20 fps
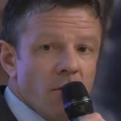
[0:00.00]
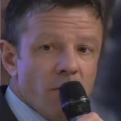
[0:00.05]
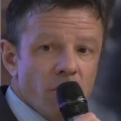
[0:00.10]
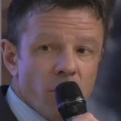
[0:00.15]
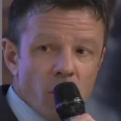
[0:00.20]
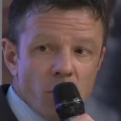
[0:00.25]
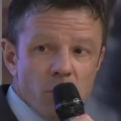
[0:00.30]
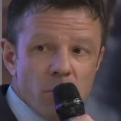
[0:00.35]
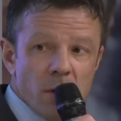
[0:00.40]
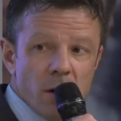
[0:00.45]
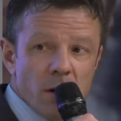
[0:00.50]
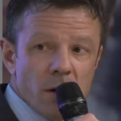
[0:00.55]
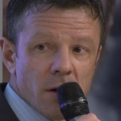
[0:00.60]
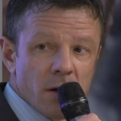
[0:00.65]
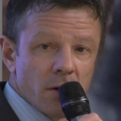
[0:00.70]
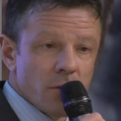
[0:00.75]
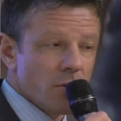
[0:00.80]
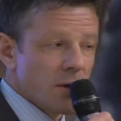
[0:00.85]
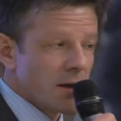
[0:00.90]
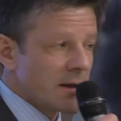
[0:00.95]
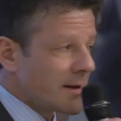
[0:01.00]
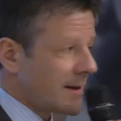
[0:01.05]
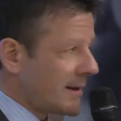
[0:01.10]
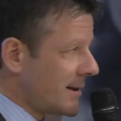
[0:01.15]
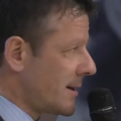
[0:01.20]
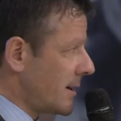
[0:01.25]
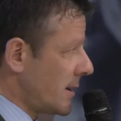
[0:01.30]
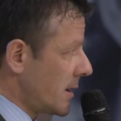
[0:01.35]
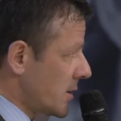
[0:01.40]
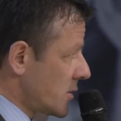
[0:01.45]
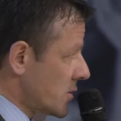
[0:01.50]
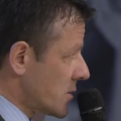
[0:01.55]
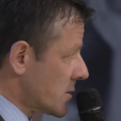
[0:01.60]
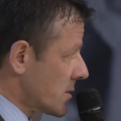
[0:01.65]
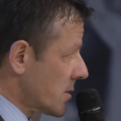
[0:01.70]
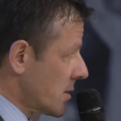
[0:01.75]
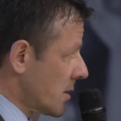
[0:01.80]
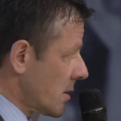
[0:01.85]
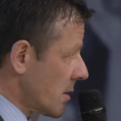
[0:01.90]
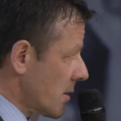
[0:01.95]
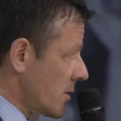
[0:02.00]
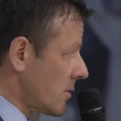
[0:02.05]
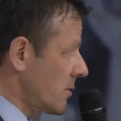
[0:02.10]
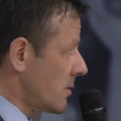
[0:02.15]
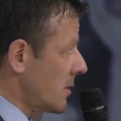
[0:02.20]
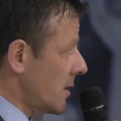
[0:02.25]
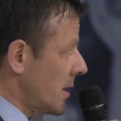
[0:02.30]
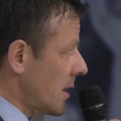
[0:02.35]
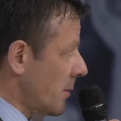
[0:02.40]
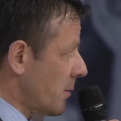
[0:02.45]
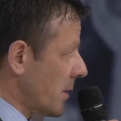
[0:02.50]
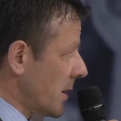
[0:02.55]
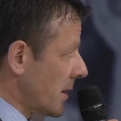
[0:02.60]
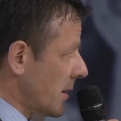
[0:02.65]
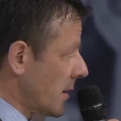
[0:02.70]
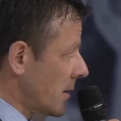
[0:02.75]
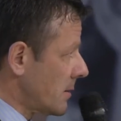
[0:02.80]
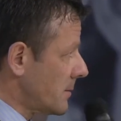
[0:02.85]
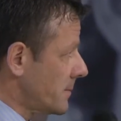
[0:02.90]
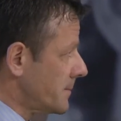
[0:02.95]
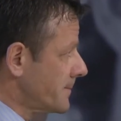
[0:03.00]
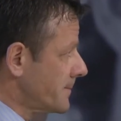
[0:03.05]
wo man gute Dienste erbringen können.